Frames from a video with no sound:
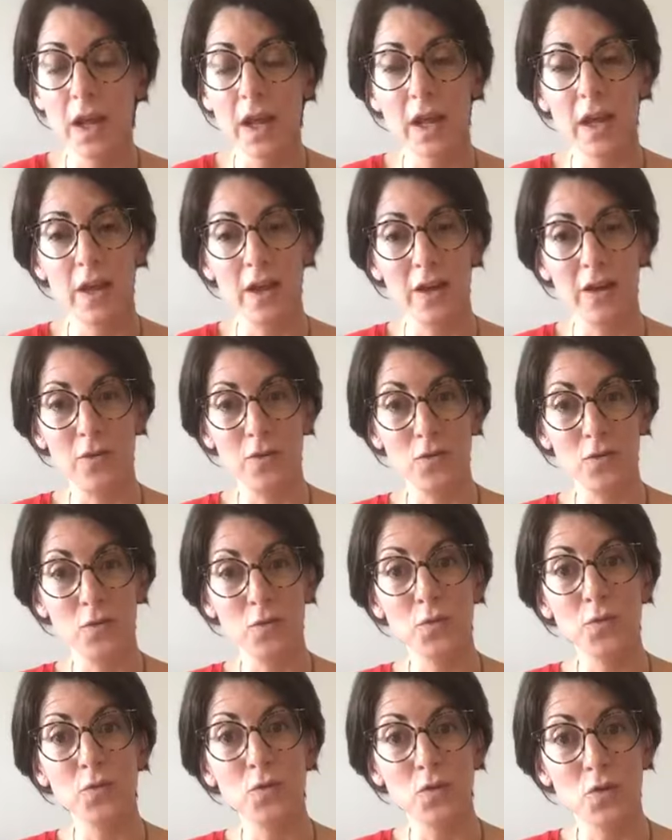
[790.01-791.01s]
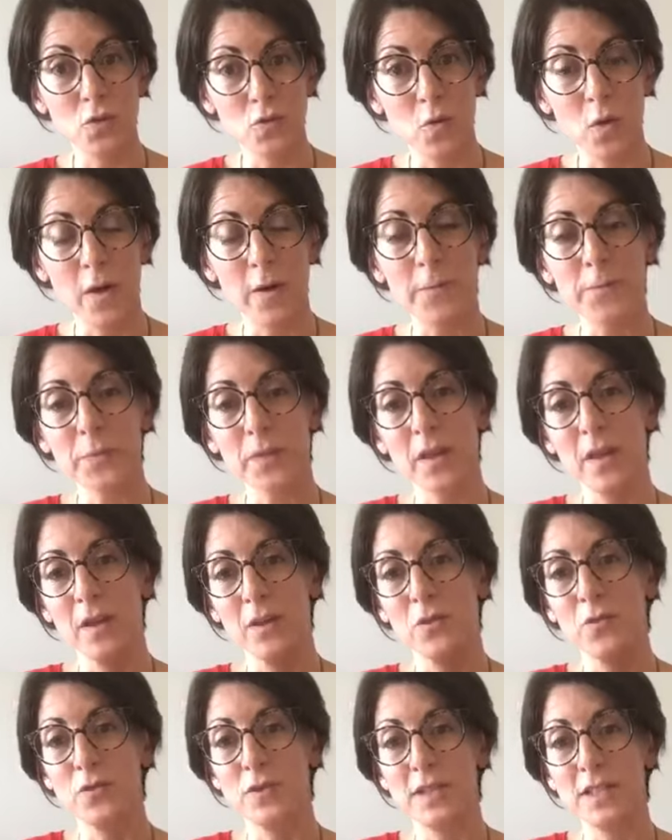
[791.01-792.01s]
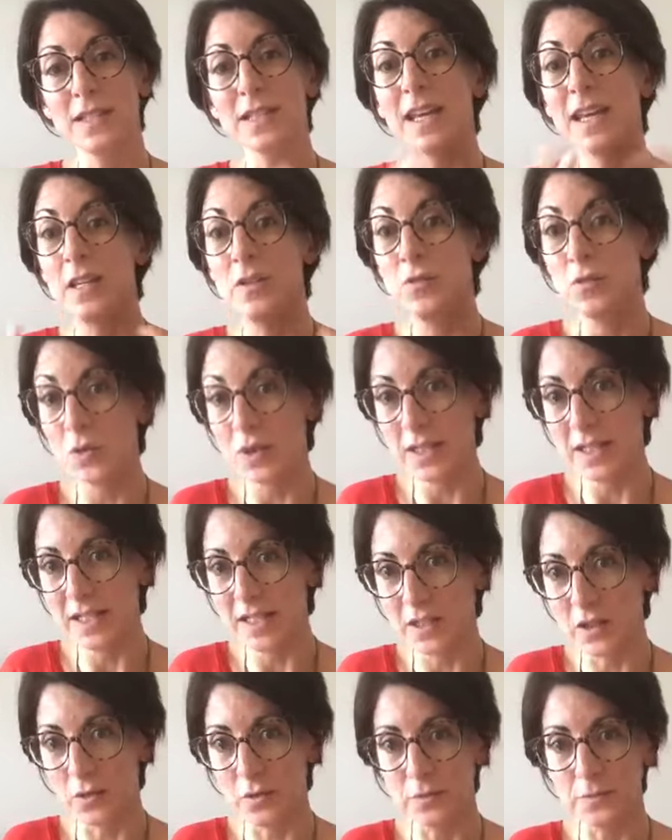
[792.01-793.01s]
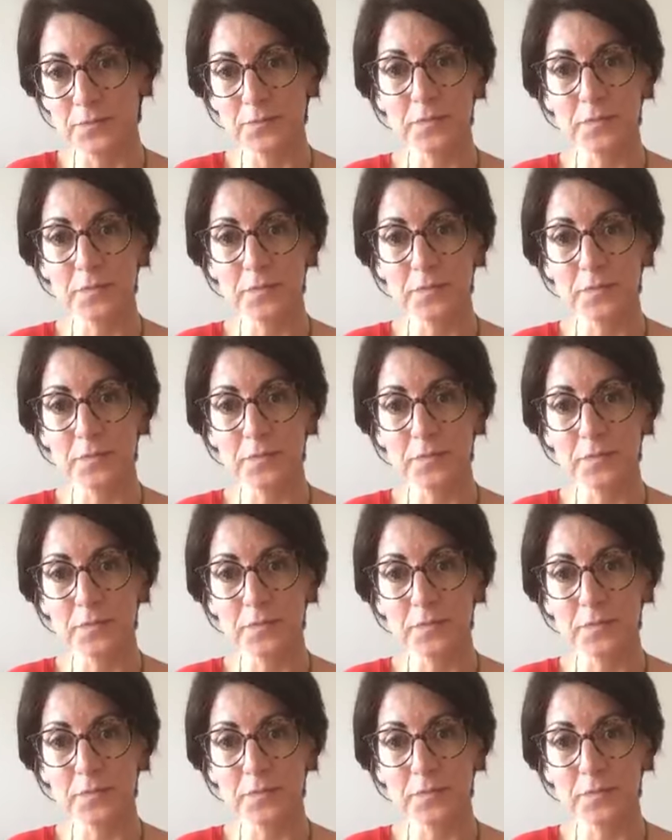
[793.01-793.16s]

le don de soi, un côté très nourrissant.